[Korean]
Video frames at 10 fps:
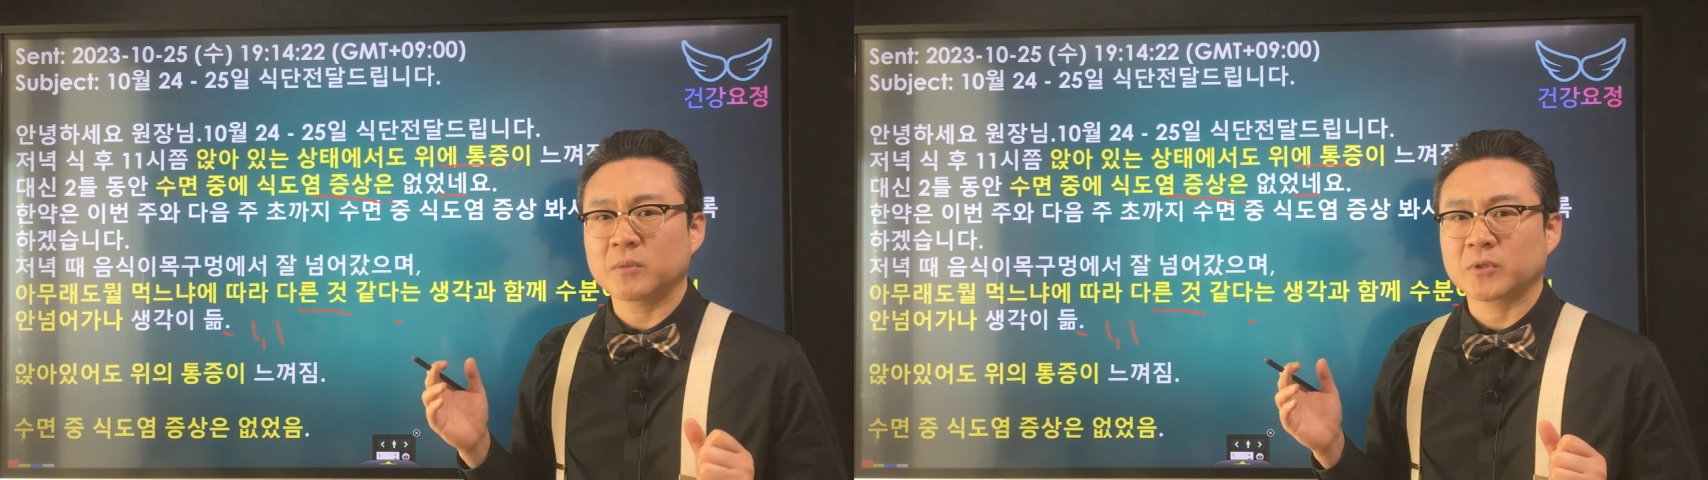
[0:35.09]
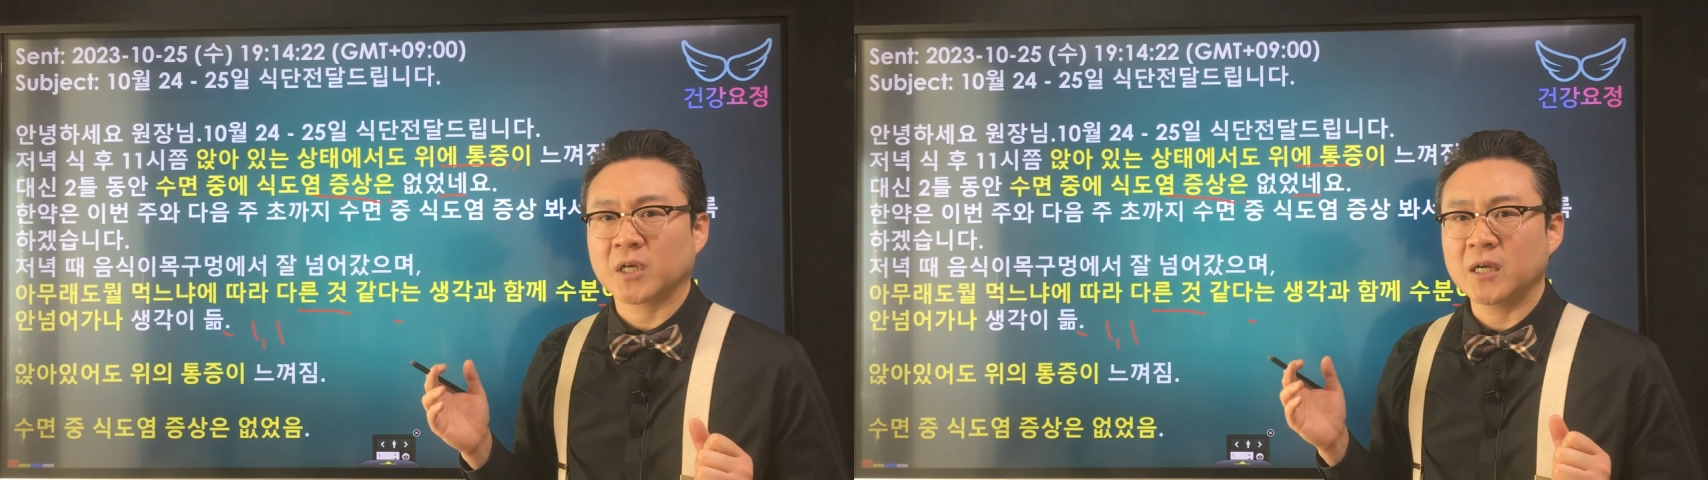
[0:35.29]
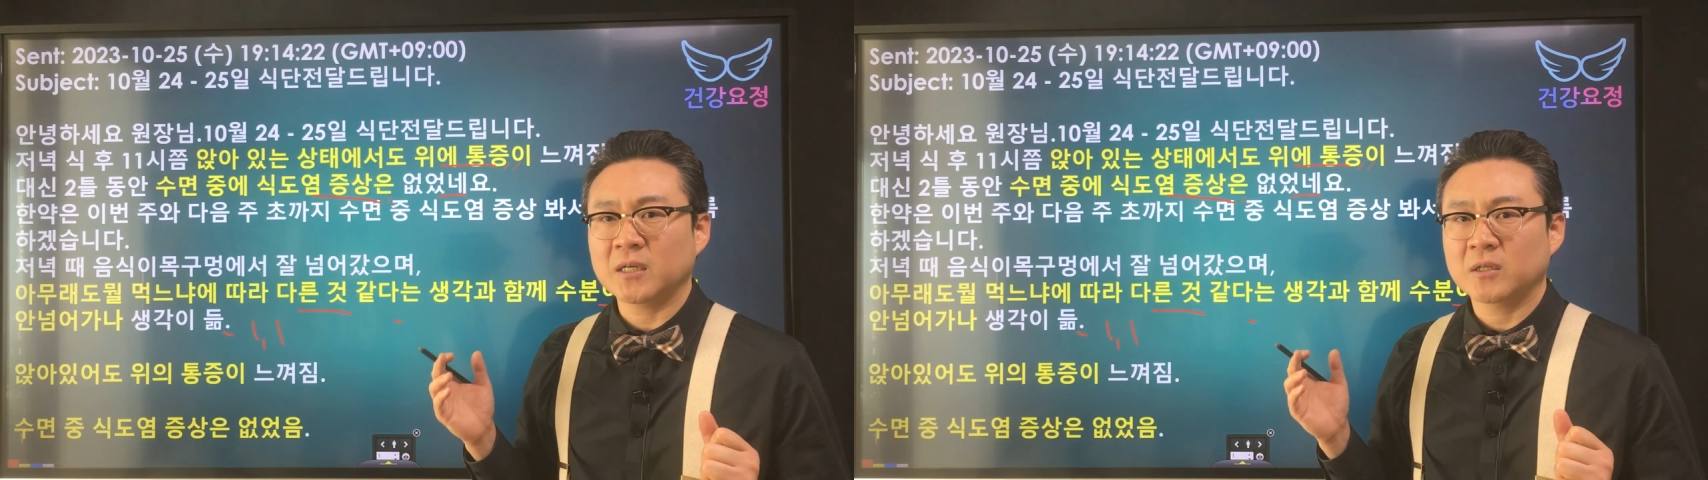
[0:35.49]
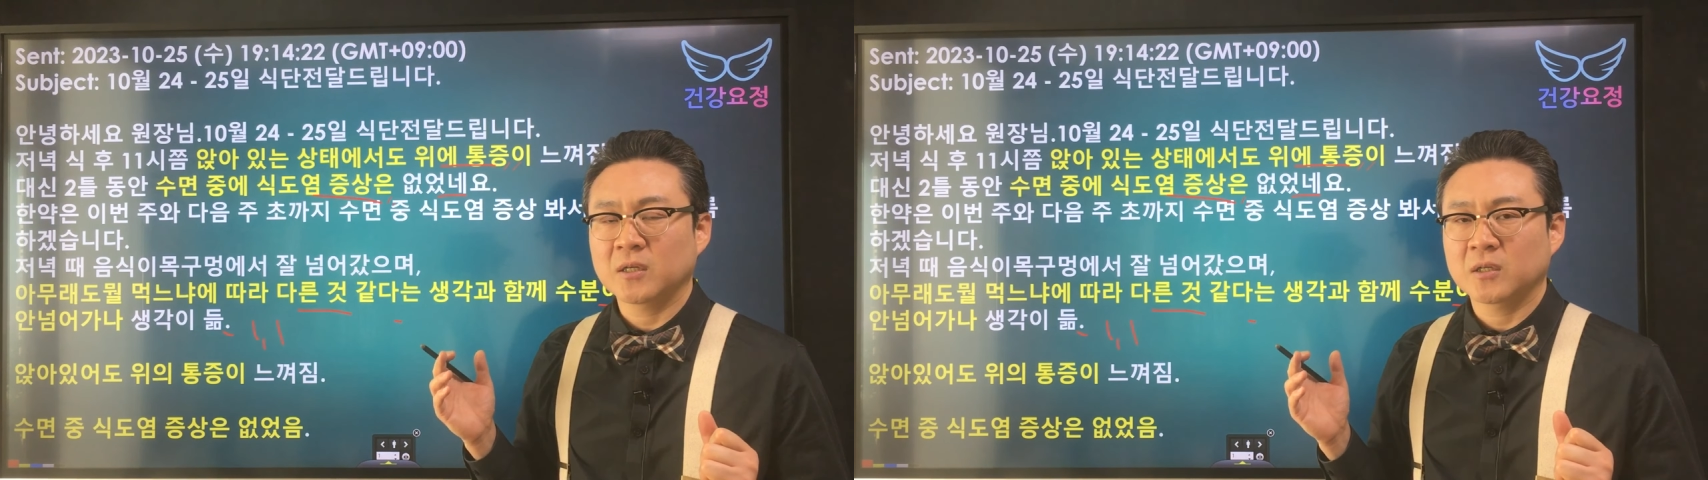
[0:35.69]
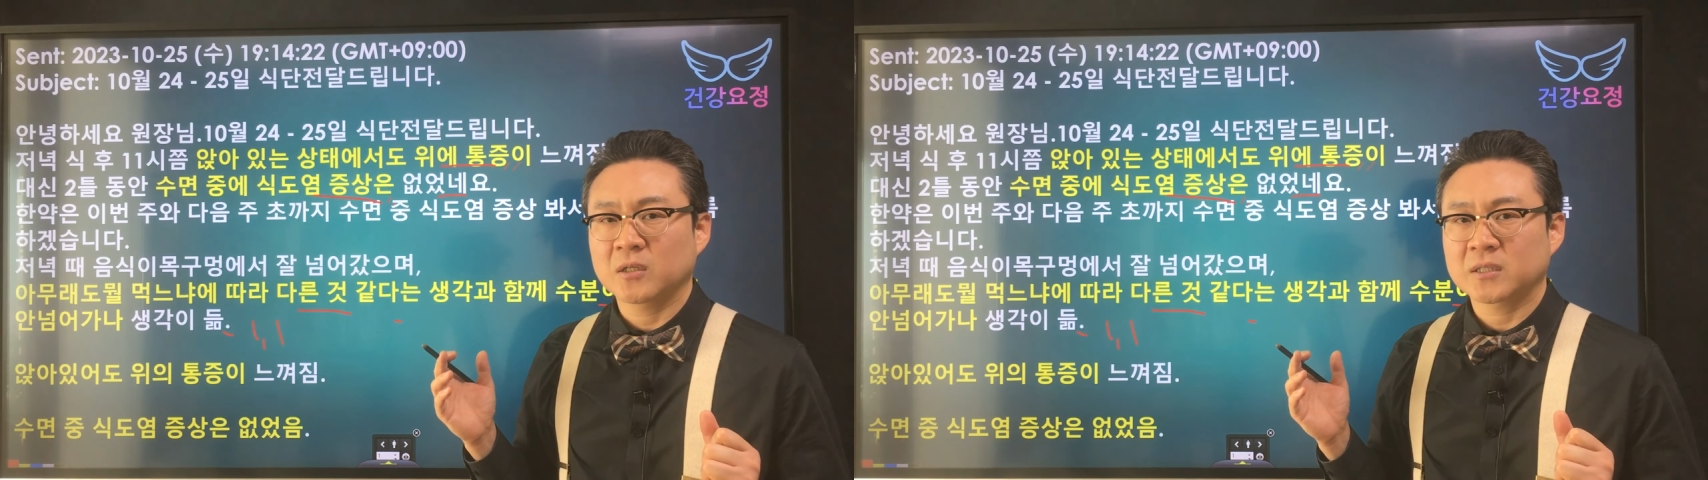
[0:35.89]
보니까
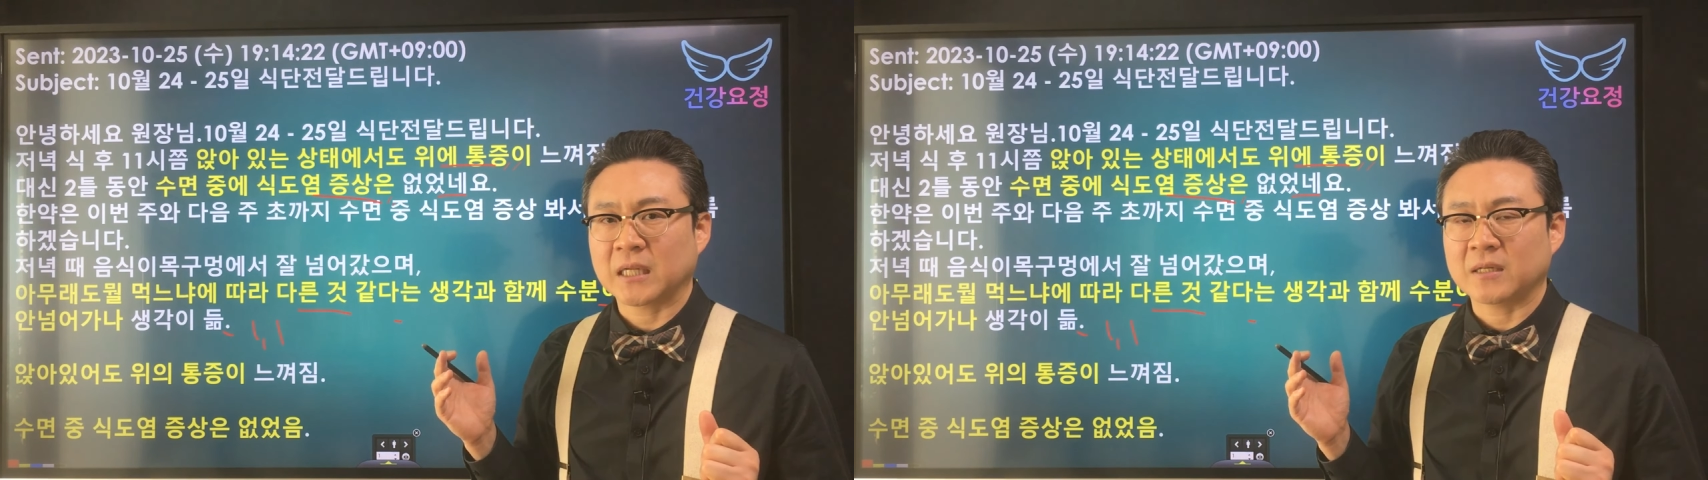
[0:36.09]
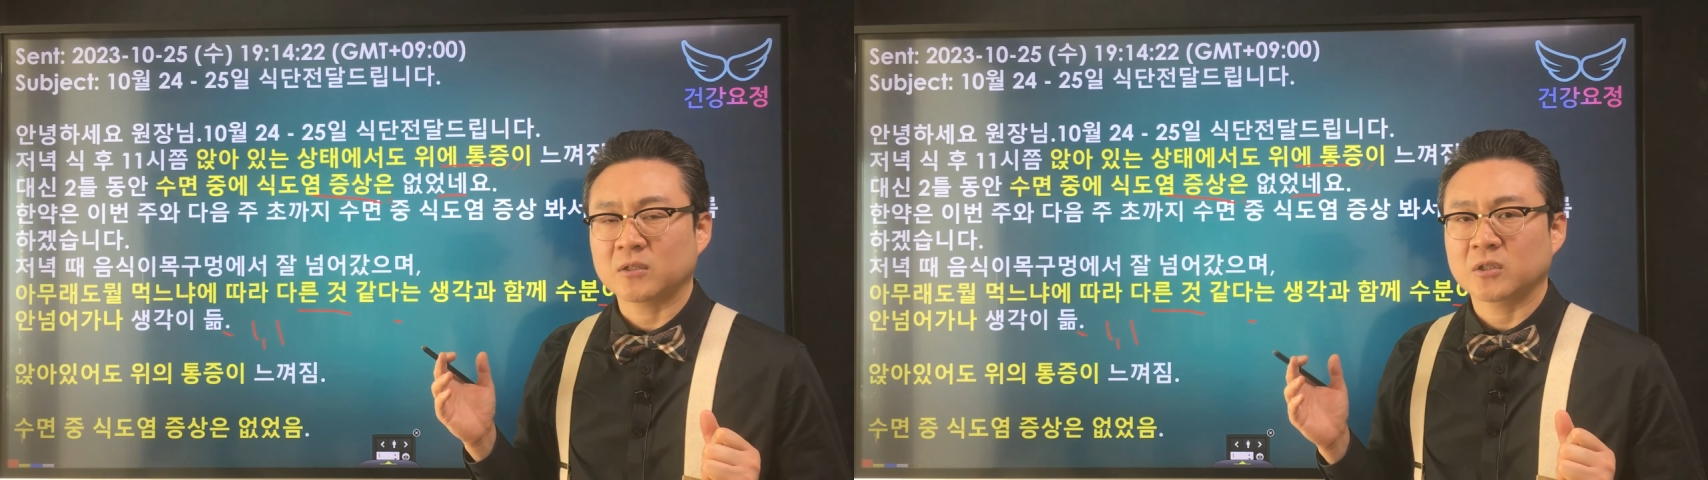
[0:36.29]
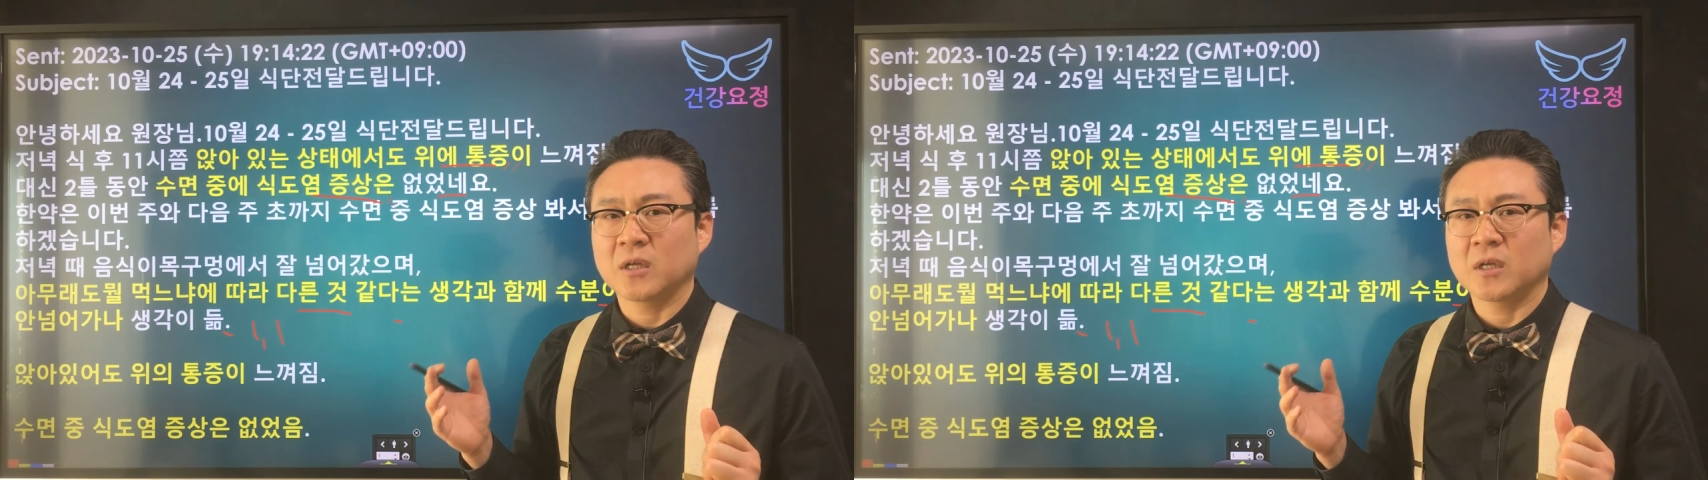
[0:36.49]
잘